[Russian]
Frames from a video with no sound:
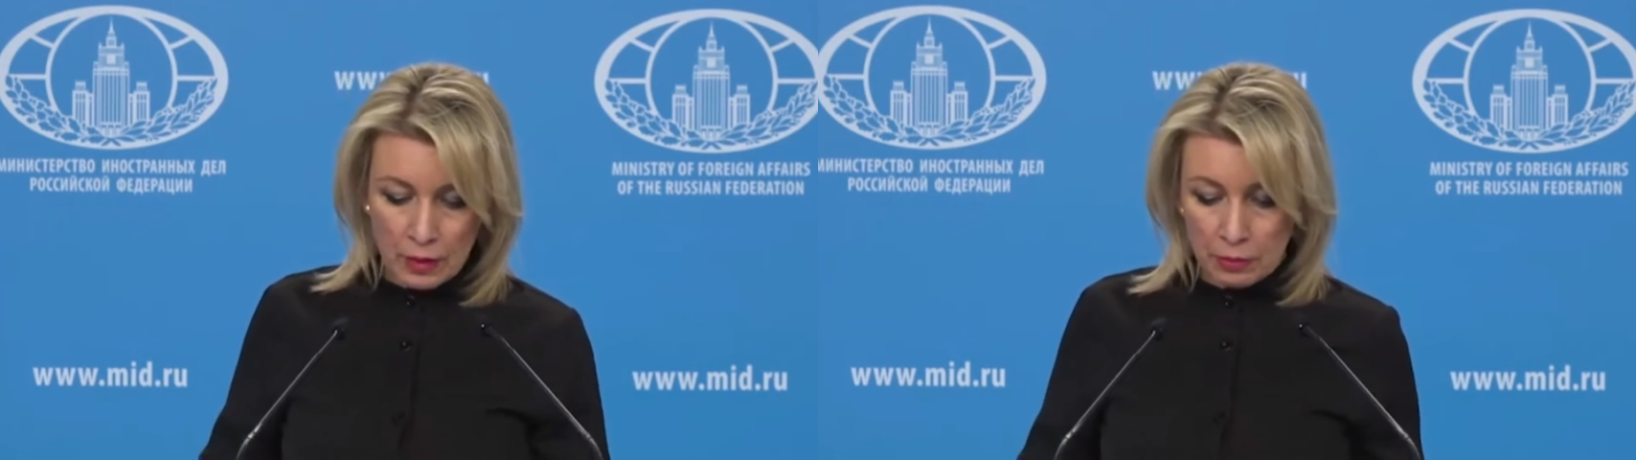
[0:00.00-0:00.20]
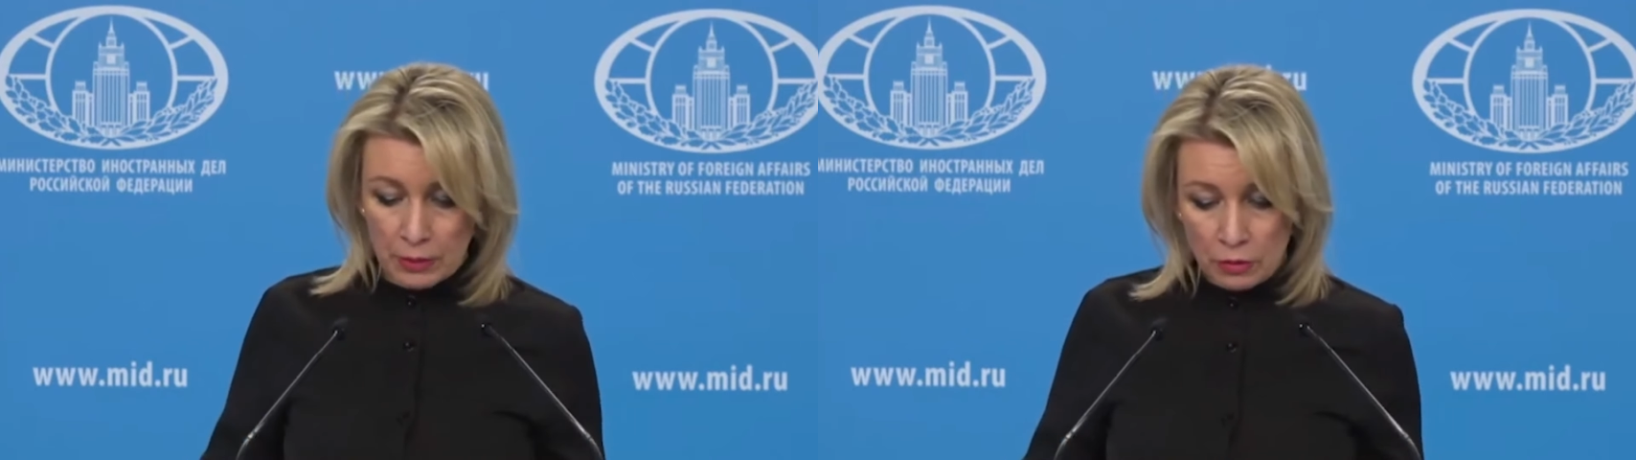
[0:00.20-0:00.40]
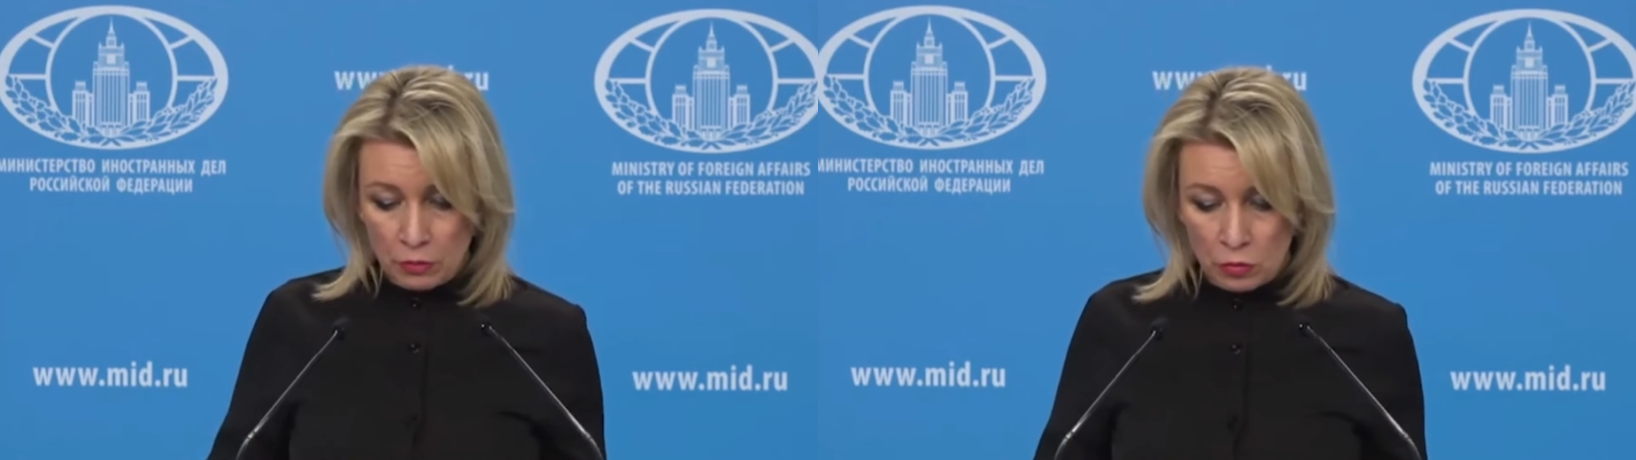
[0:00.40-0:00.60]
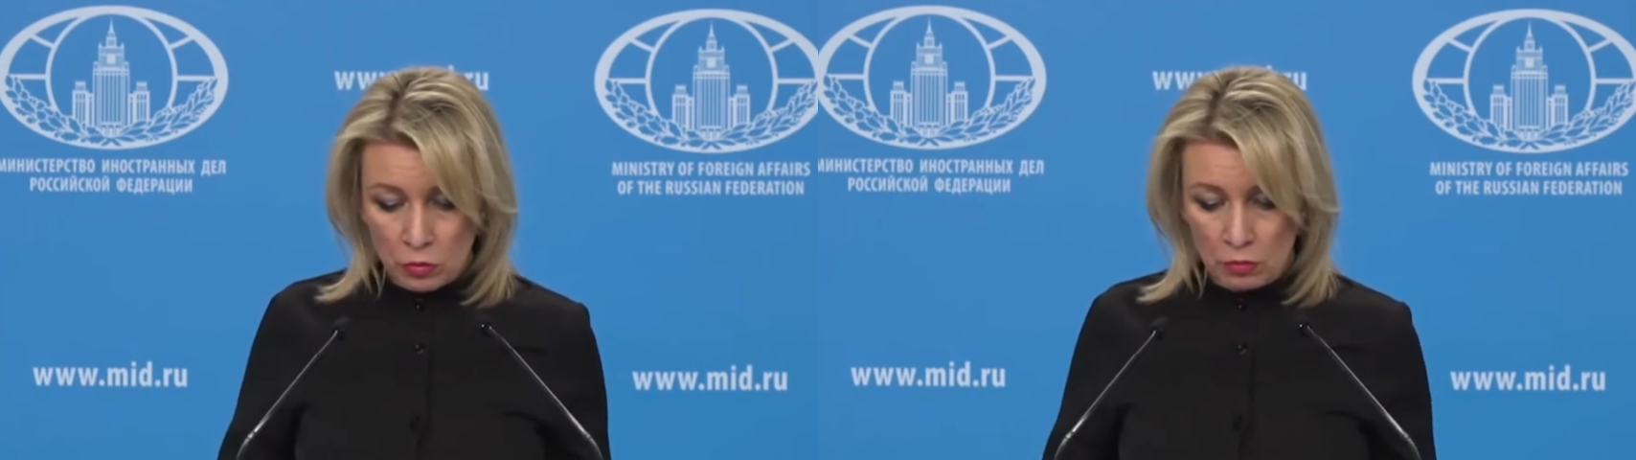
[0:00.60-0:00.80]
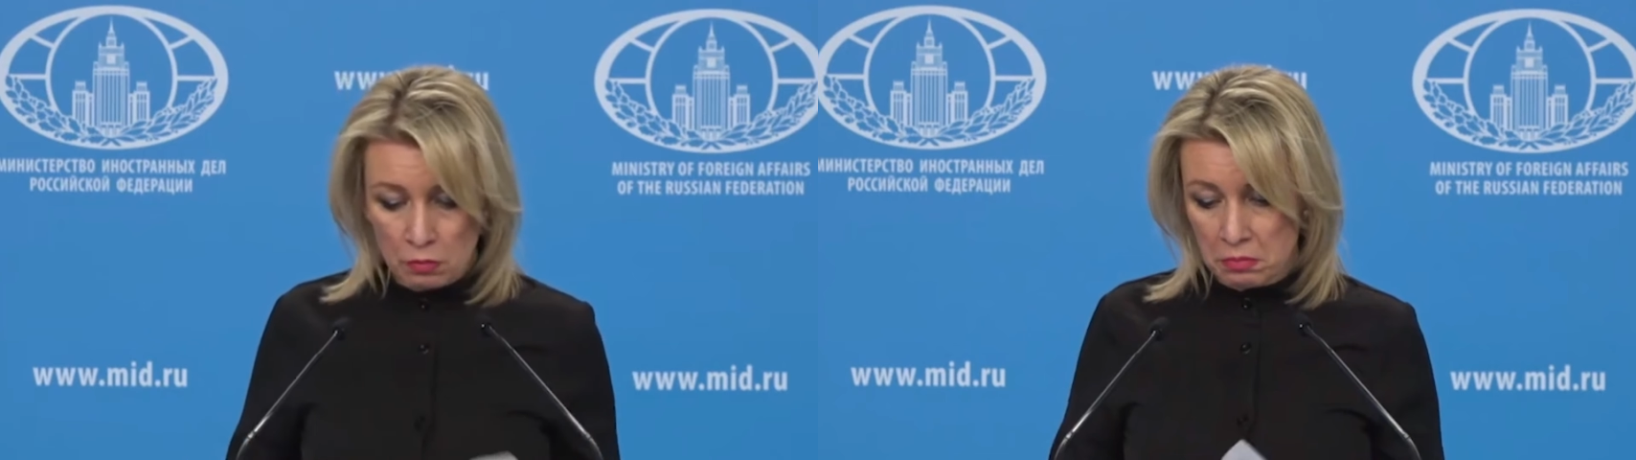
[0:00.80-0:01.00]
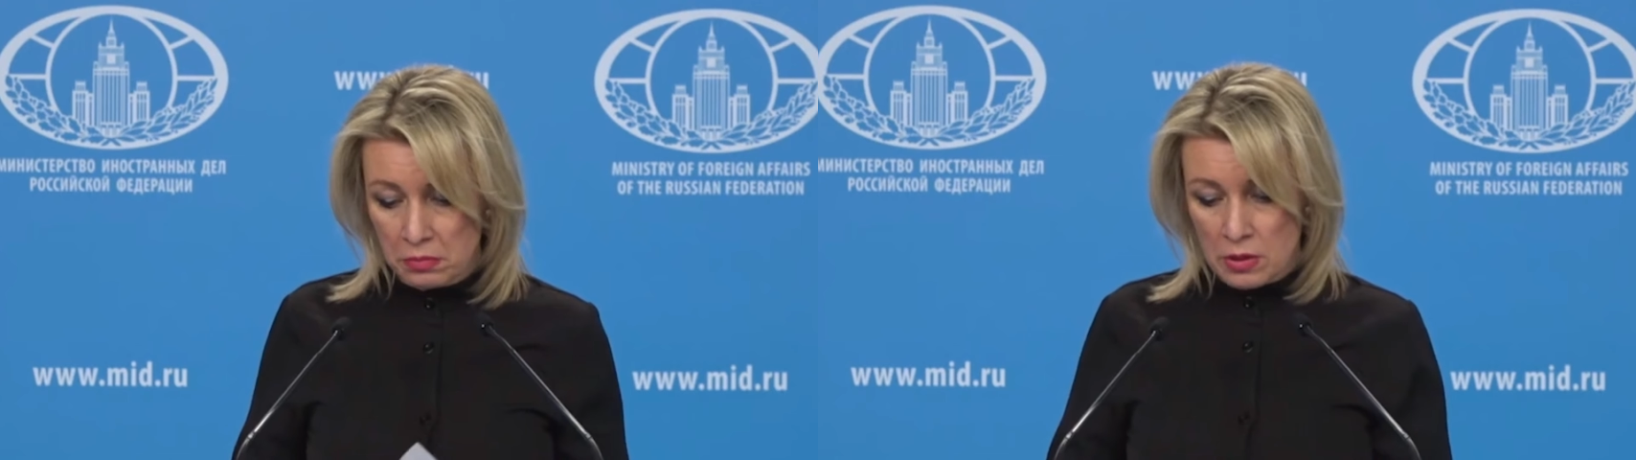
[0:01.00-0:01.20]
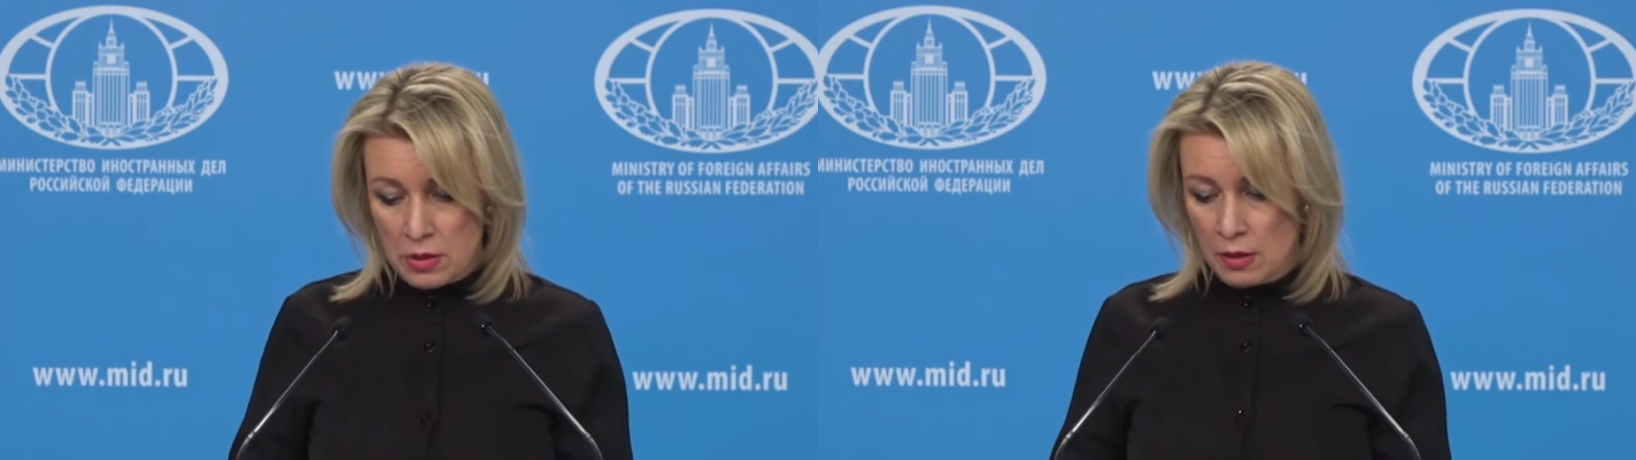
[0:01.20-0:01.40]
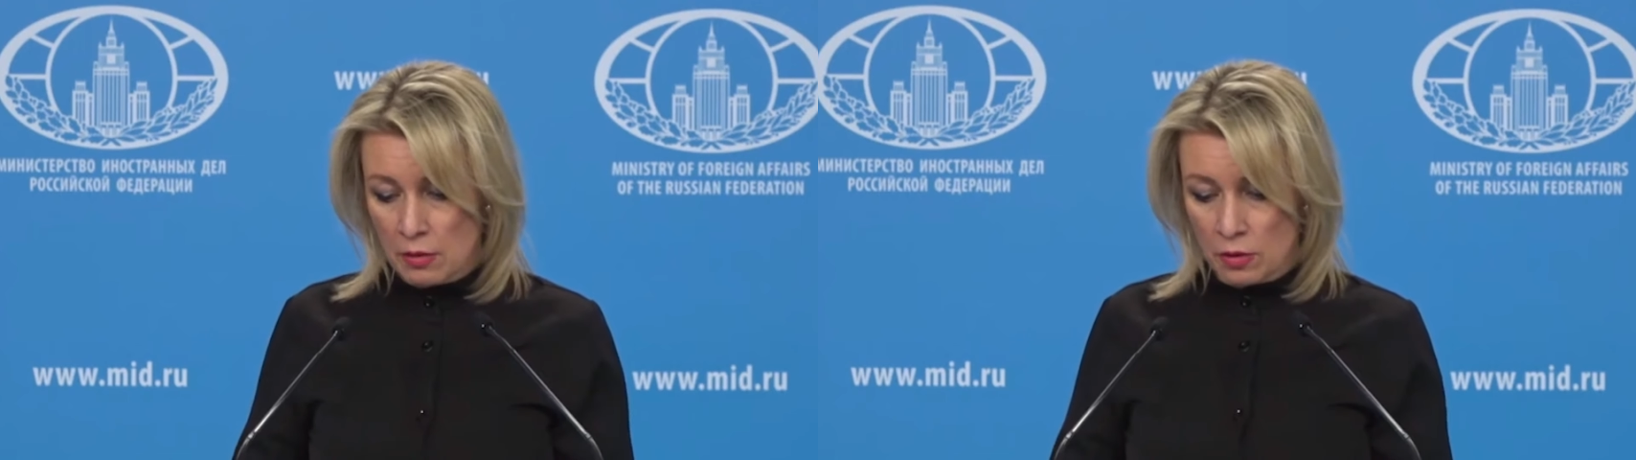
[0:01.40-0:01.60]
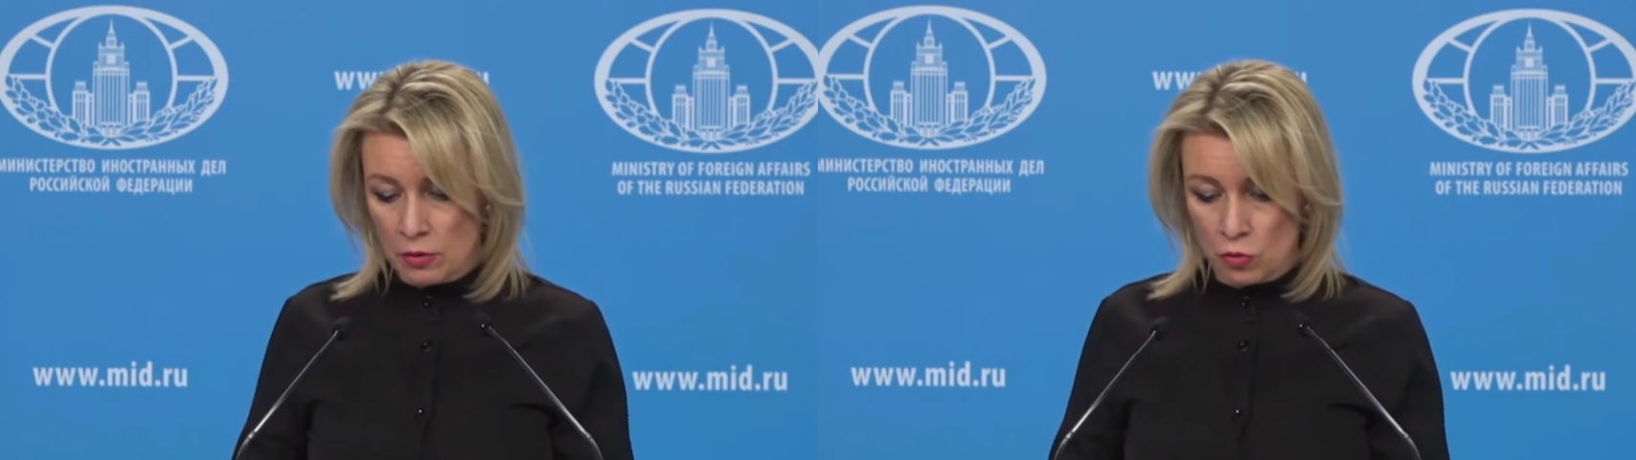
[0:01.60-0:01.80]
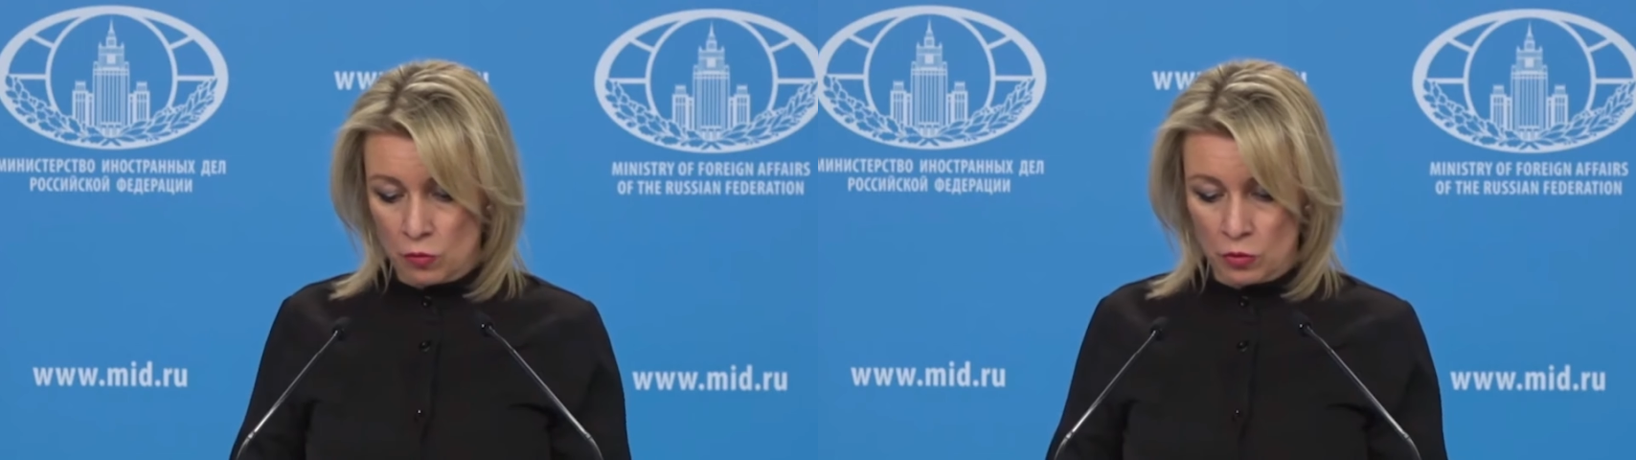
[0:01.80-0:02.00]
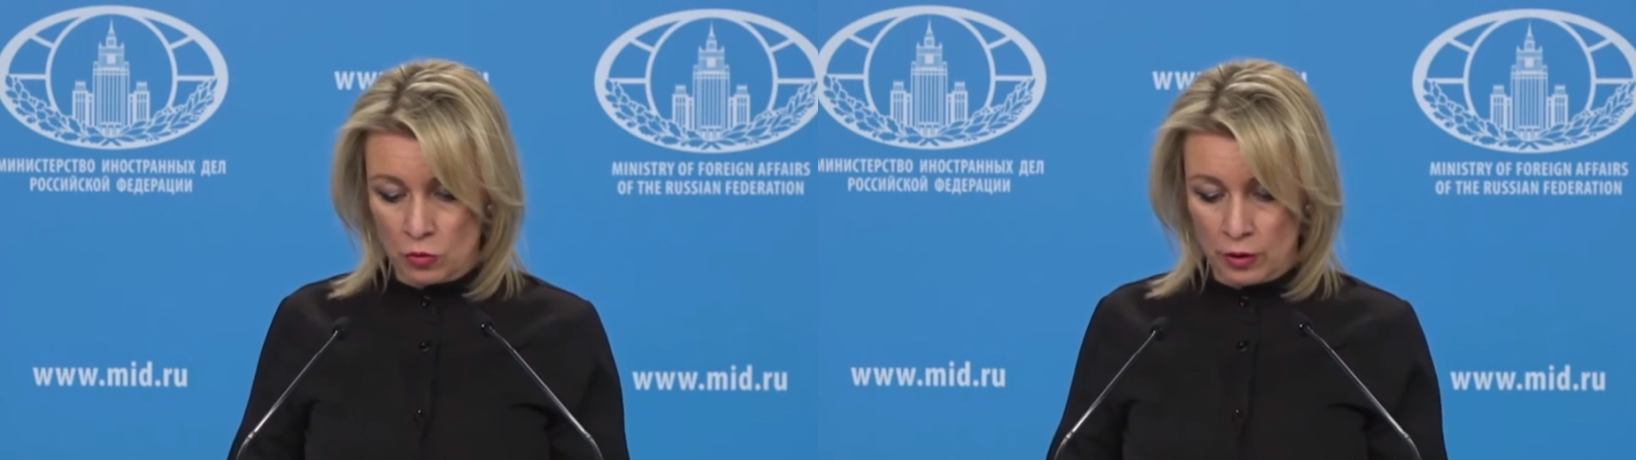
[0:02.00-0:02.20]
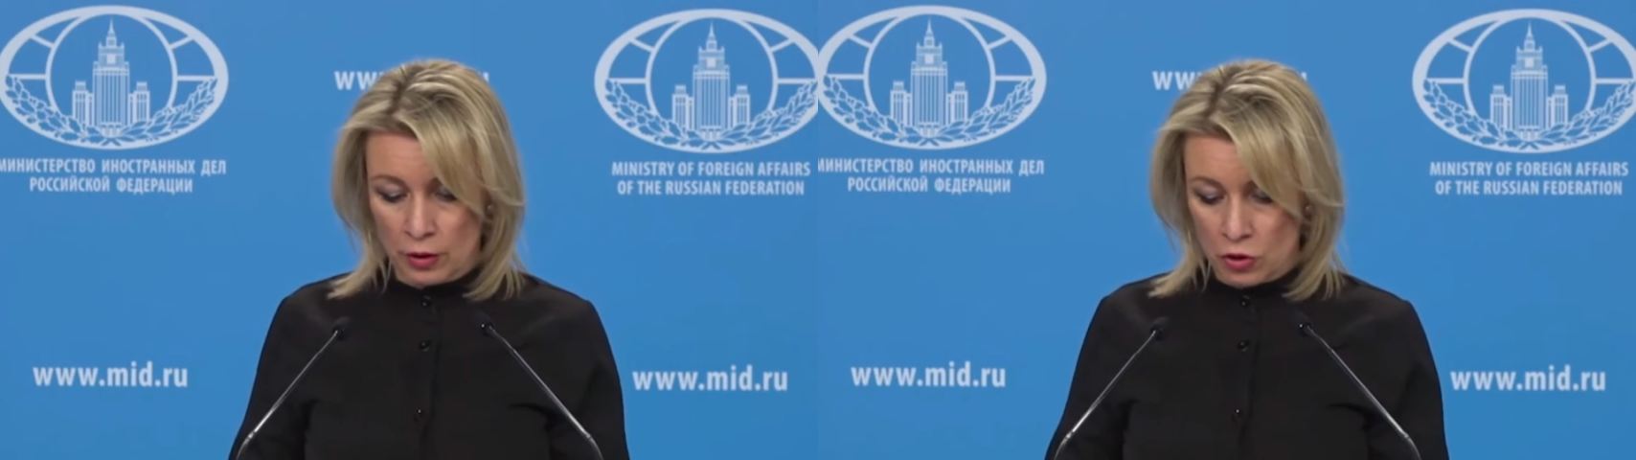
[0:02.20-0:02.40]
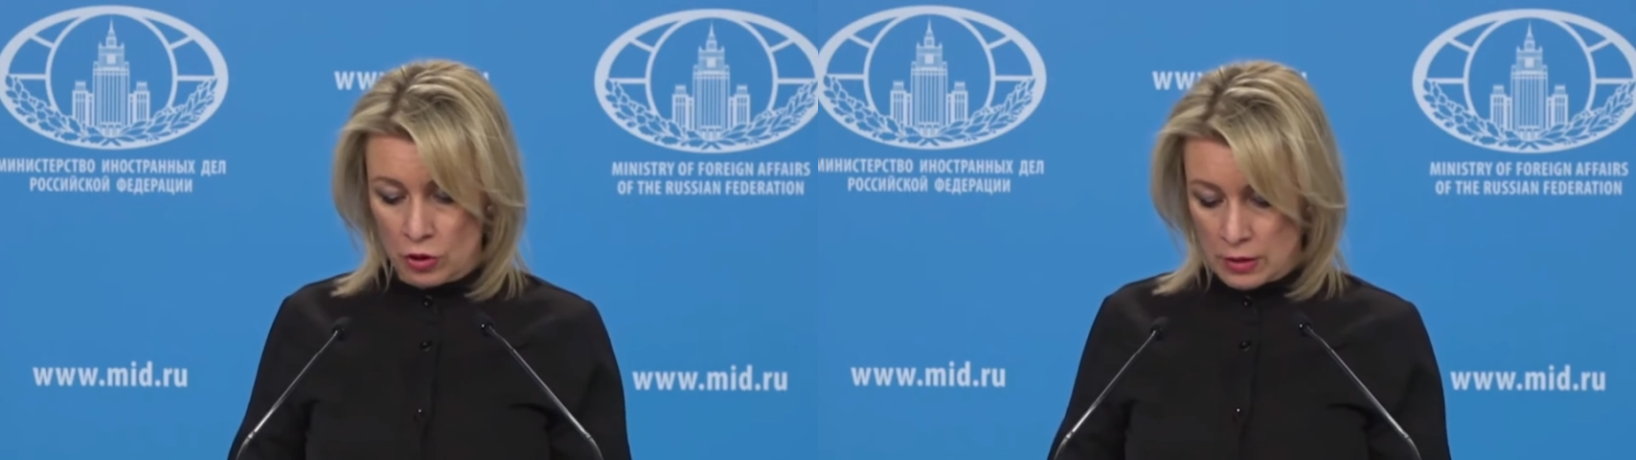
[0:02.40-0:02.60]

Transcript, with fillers: поэтому не знаю, о чем идет речь.